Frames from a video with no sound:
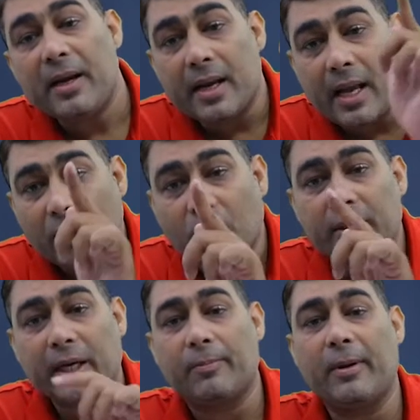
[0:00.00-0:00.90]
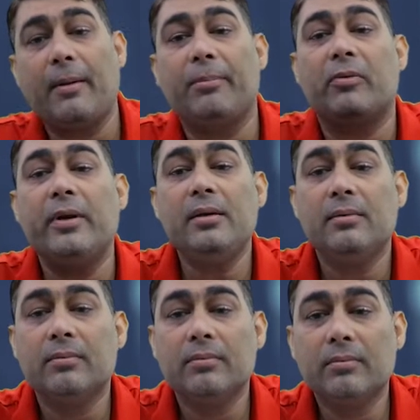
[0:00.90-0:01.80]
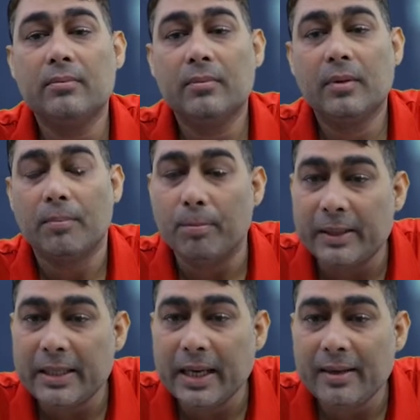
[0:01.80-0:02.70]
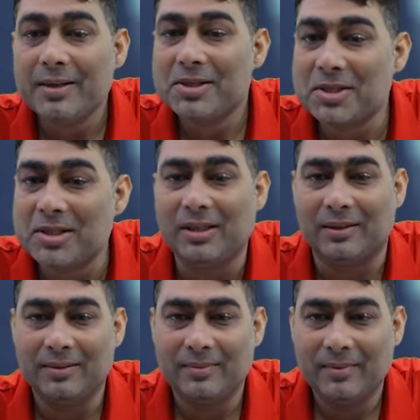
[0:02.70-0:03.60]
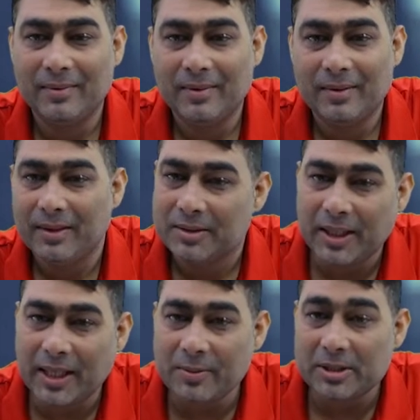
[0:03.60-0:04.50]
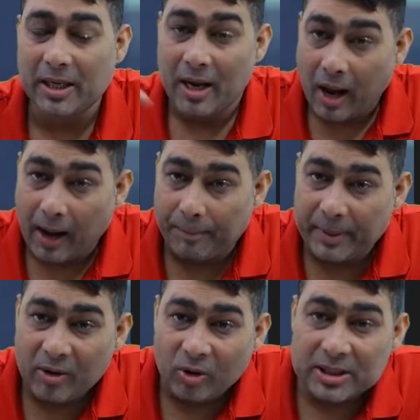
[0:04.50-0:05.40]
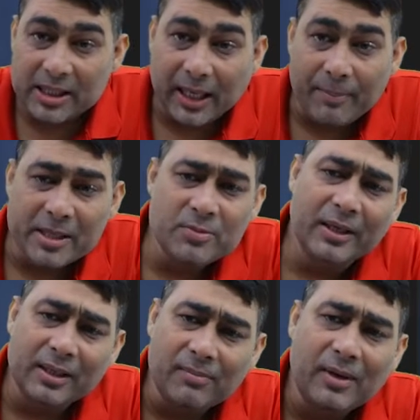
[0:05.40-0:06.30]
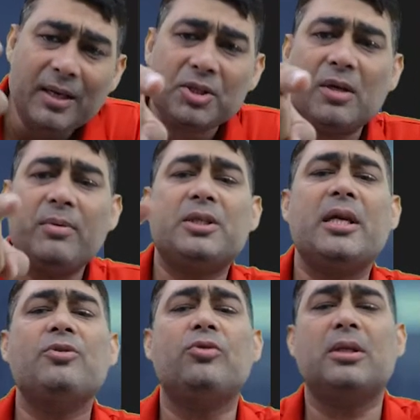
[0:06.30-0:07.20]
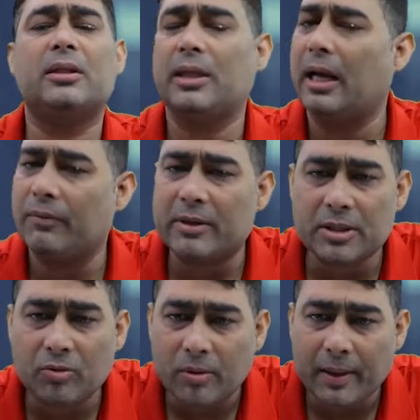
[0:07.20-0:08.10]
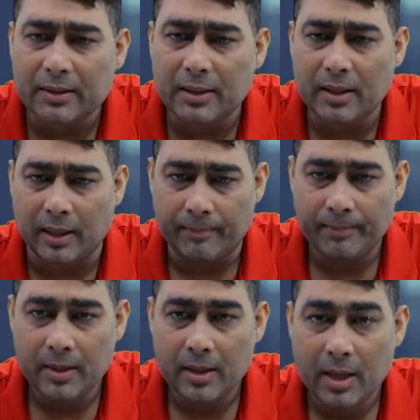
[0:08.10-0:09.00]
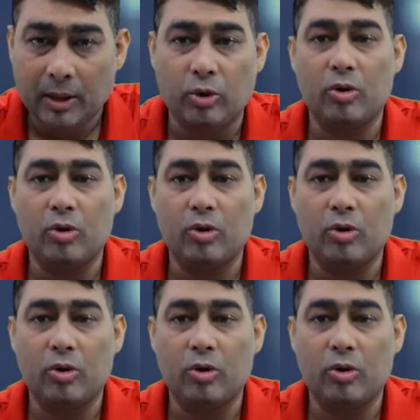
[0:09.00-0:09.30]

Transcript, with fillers: पे नया कॉन्ट्रैक्ट बना बिटवीन बी एंड सी ठीक है जी बच्चे अब बी और सी के बीच में टर्म कंडीशन भी चेंज हो सकता है वैसी कोई बात नहीं है तो